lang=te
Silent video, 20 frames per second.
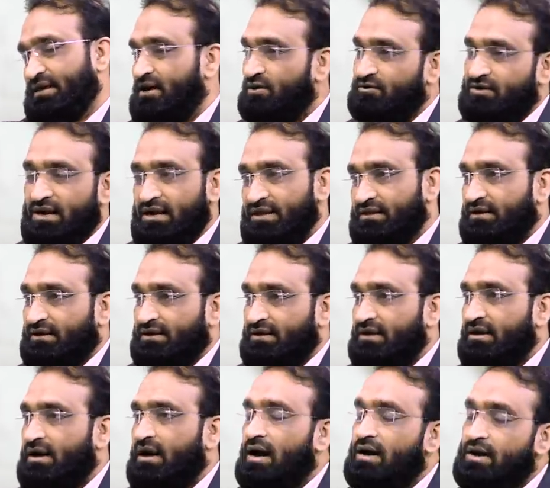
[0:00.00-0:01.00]
అవునా లేదా
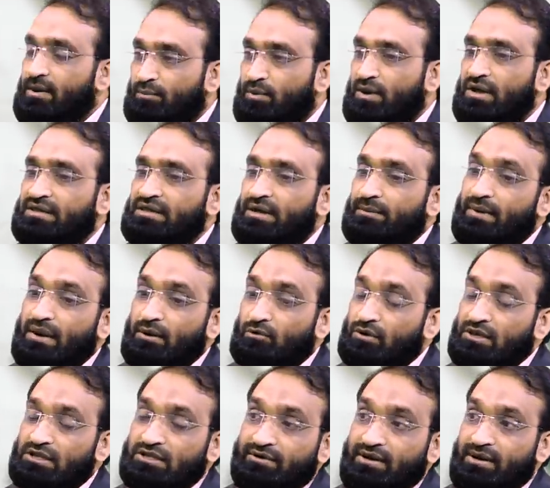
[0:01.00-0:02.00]
ఎప్పుడైతే మరి
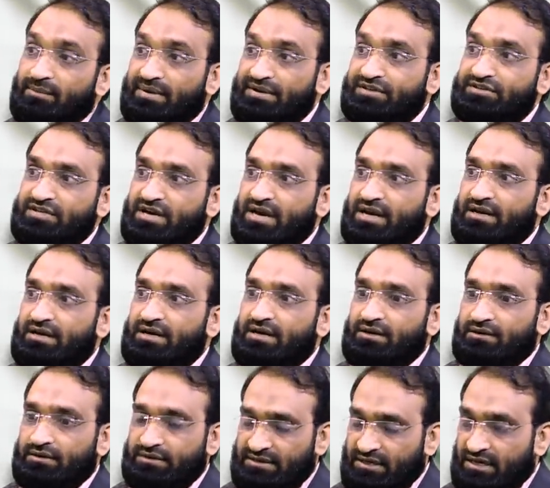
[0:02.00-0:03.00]
ఉన్నతమైన పని చేయాలి
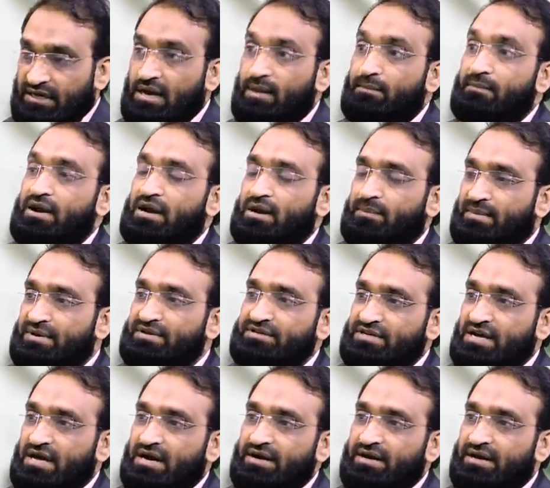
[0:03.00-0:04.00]
ఇంతకన్నా బెటర్ పని
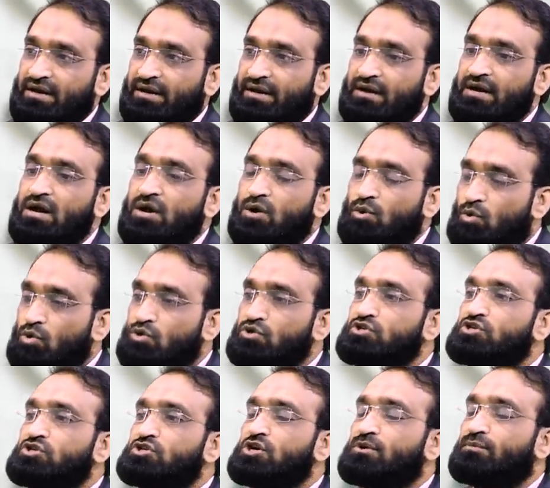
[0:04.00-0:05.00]
చేయాలంటే
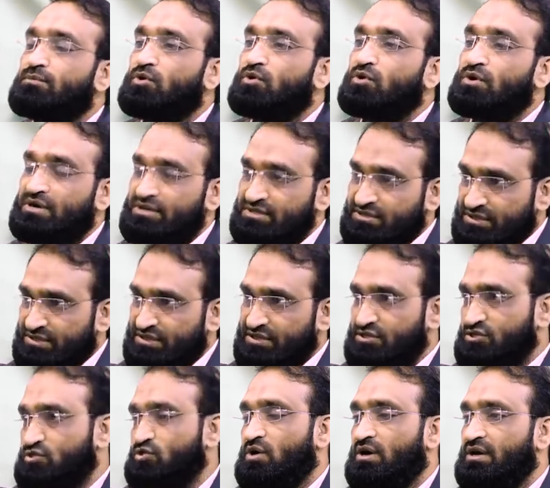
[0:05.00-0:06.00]
కొంచెము రిస్క్
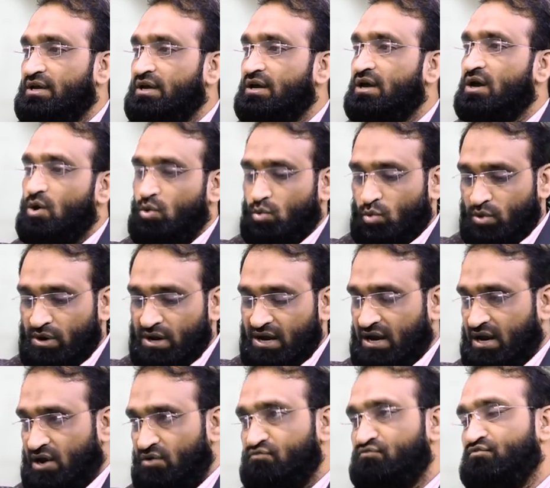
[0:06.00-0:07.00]
తీసుకోవాలి ఉన్న
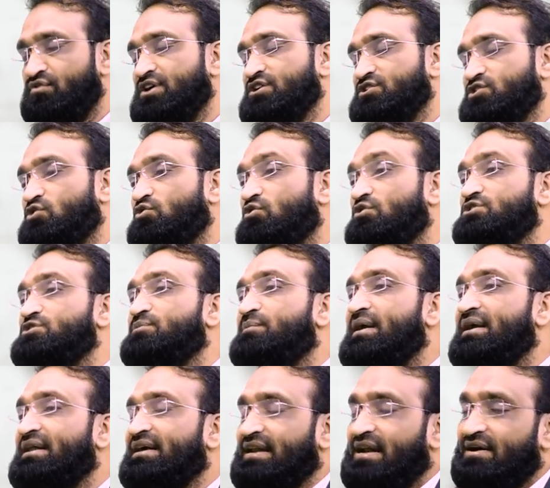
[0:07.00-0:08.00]
కంఫర్ట్ నుంచి బయటికి